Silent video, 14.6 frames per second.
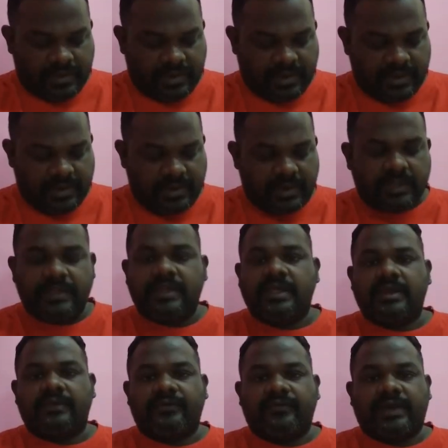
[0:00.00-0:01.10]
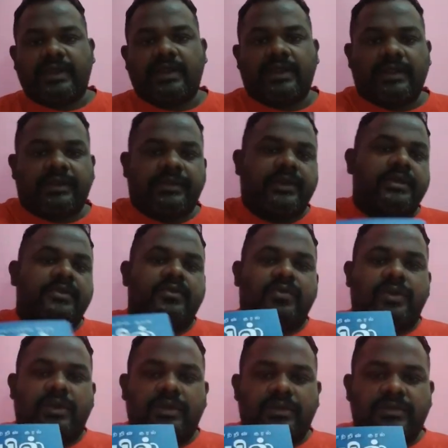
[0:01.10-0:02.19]
நான் எழுதிய வரலாற்றின்
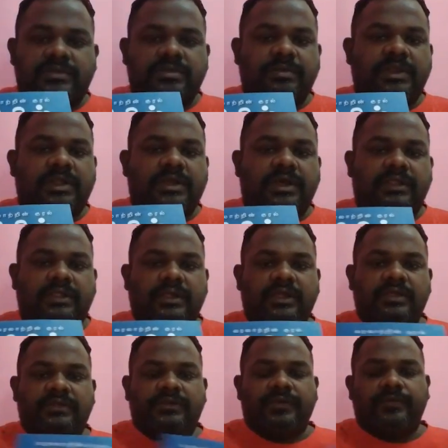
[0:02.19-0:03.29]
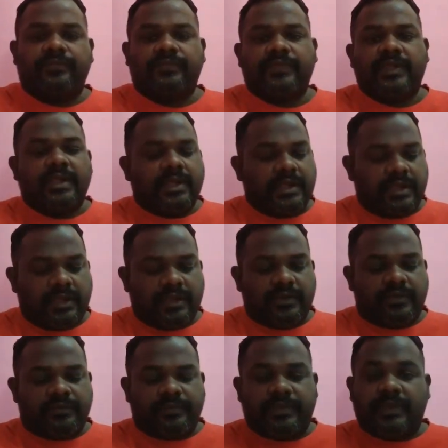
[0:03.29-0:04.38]
குரல் சிபில் கார்த்திகேசன்
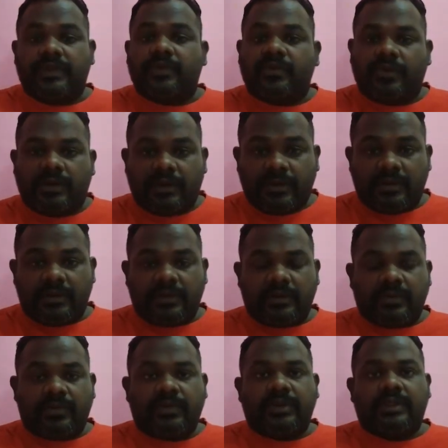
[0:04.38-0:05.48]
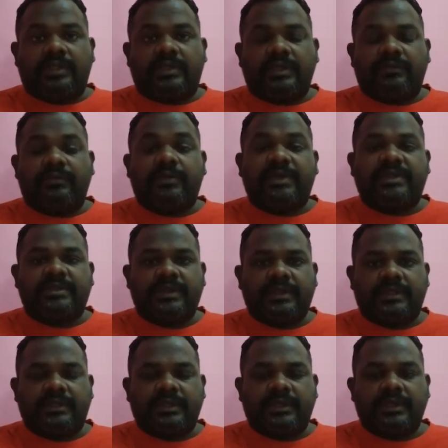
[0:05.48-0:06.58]
எனும் இந்நூல் குறித்த
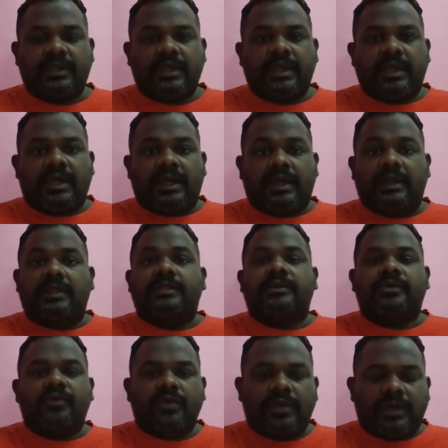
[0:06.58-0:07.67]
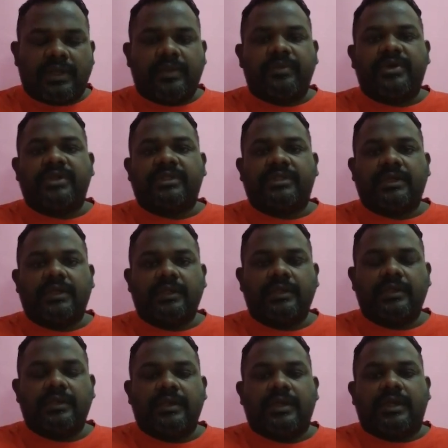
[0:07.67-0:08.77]
விமர்சனத்தை அல்லது நூல் அறிமுகத்தை
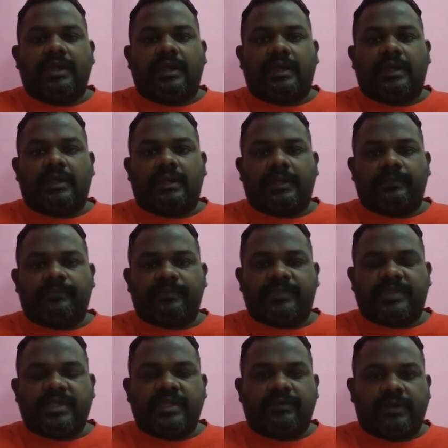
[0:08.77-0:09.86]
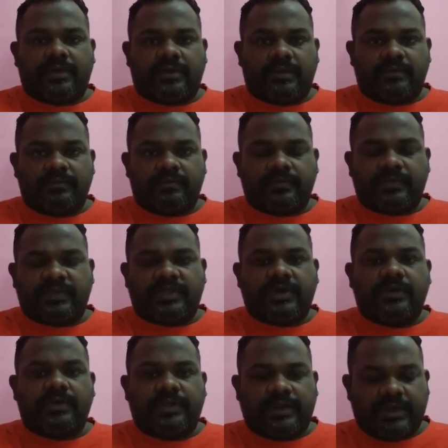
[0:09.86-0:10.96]
செய்யவிருக்கும்
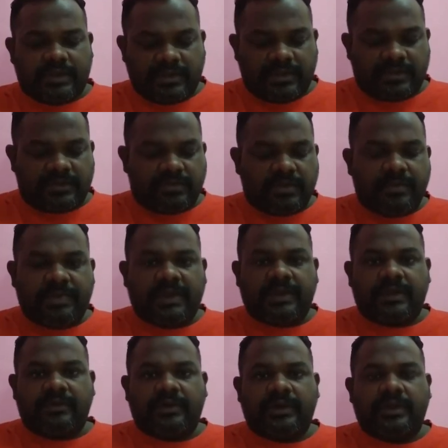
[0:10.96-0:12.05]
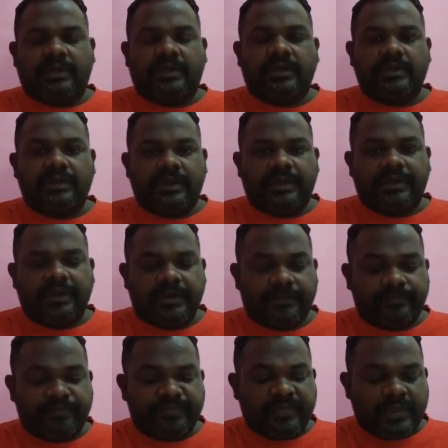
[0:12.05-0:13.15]
சகோதரி சுகமலர் அவர்களுக்கு நன்றி
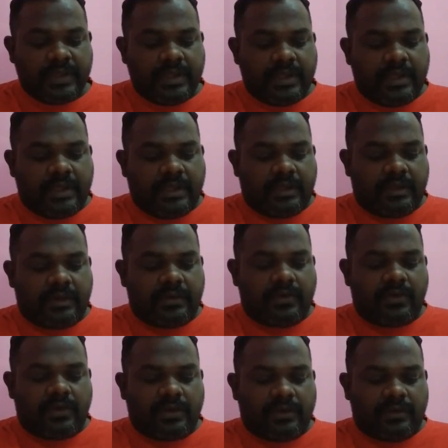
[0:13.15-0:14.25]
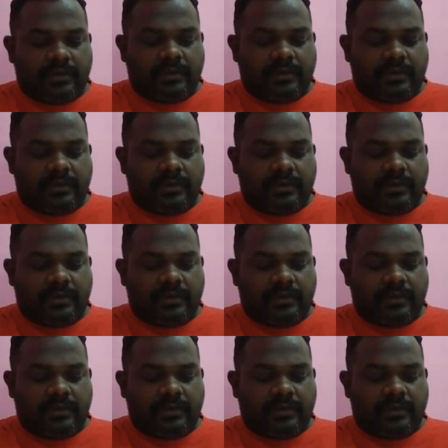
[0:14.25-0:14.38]
இந்நூல்